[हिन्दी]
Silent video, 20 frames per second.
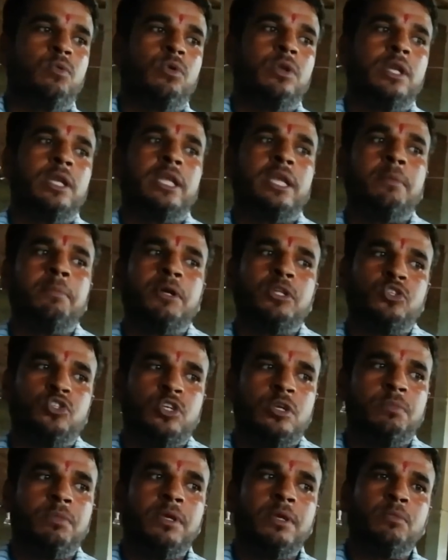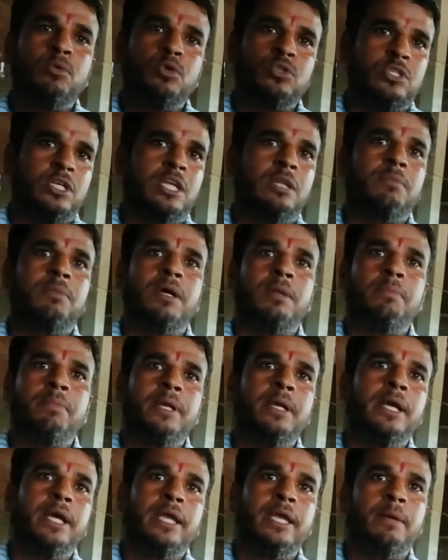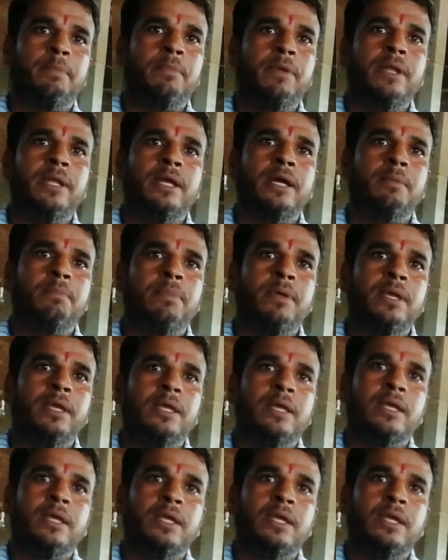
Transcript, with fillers: और इनके बच्चे भी बहुत सारी बार बिक गए हैं अपने यहाँ पे